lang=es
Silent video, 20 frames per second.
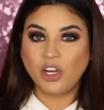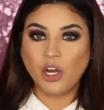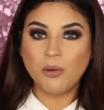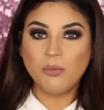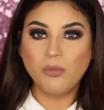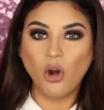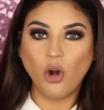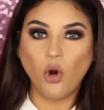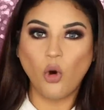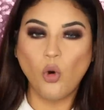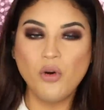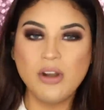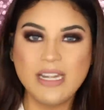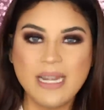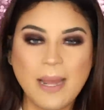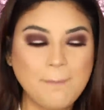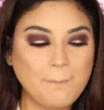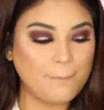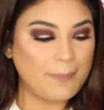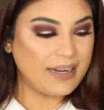es como
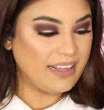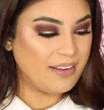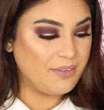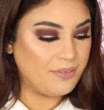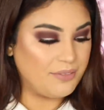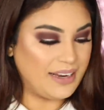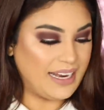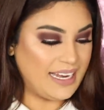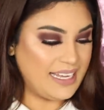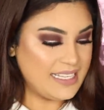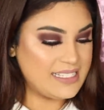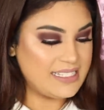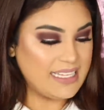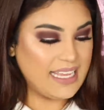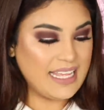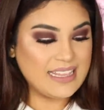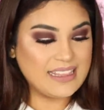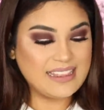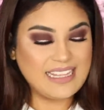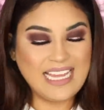una
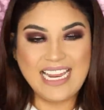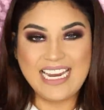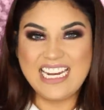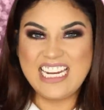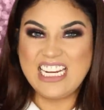prebase de